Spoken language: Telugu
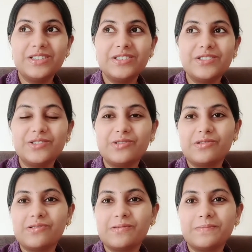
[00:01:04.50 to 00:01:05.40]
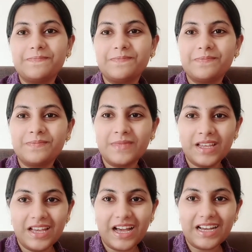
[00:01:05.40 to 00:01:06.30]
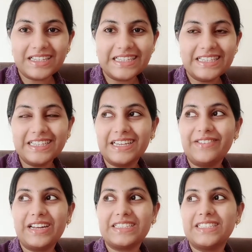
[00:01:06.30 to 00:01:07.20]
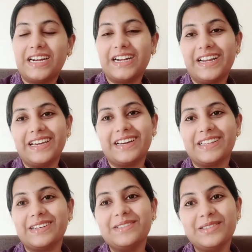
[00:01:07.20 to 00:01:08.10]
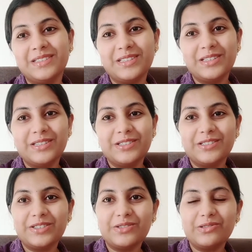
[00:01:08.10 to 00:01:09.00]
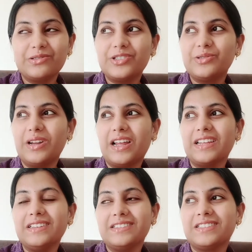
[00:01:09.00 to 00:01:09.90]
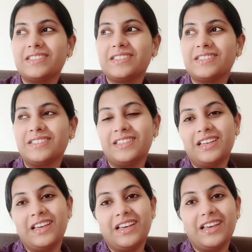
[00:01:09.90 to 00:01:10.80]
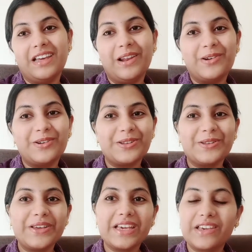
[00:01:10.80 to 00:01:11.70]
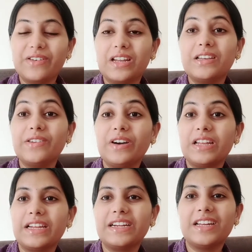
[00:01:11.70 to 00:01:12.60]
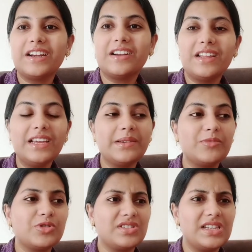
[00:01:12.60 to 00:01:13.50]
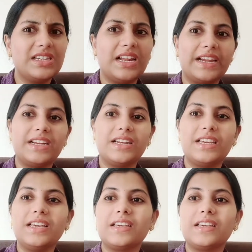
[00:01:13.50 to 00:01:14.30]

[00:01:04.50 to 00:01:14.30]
సో అది ఇంకా ఇవాళ సండే కదా సో చూడాలి ఎలా ఉంటుందో ఇంక ఇవాళ ఇవాళ ఏంటంటే మోస్ట్లీ నైట్కి